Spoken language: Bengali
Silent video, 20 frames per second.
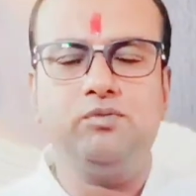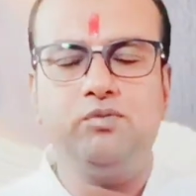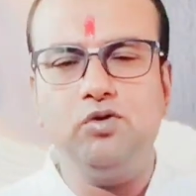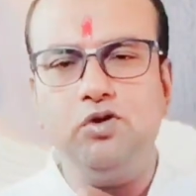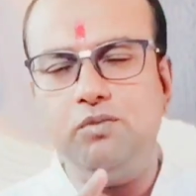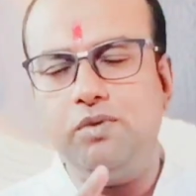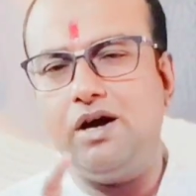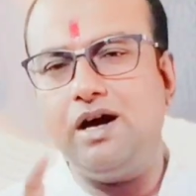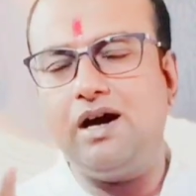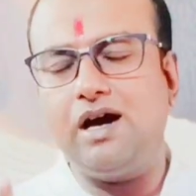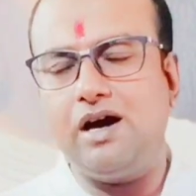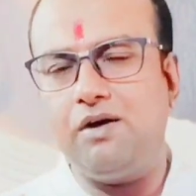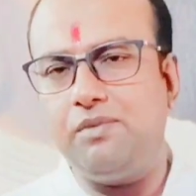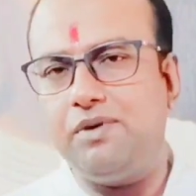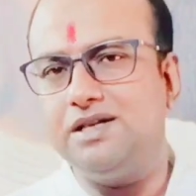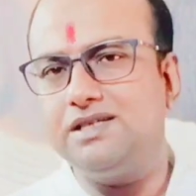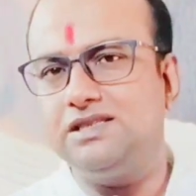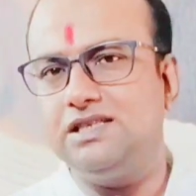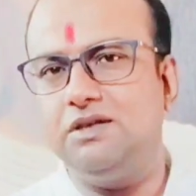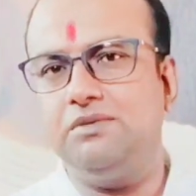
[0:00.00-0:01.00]
পূর্বা
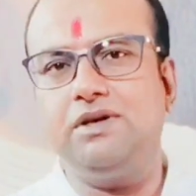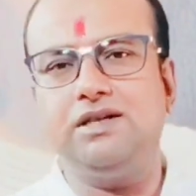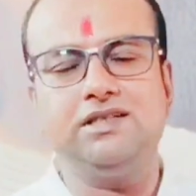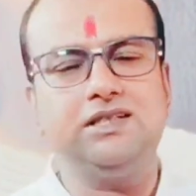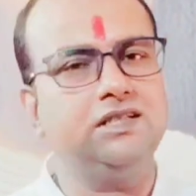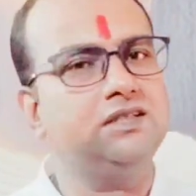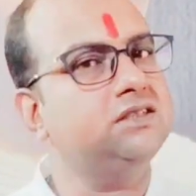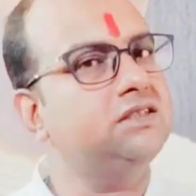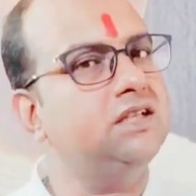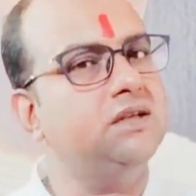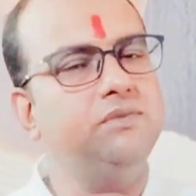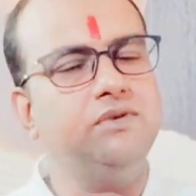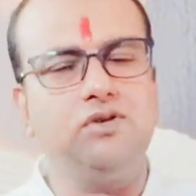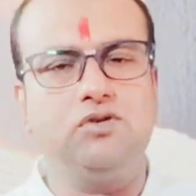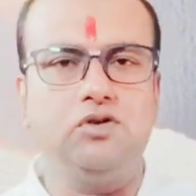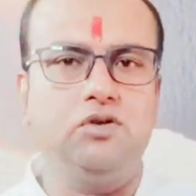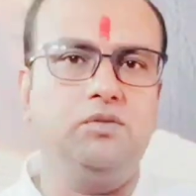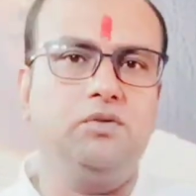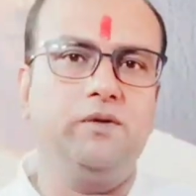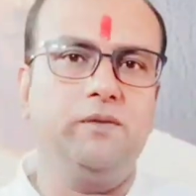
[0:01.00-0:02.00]
আভাস দেওয়ার চেষ্টা আমি
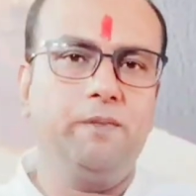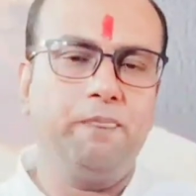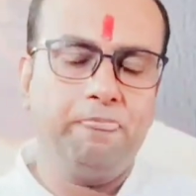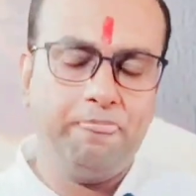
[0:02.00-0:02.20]
করব।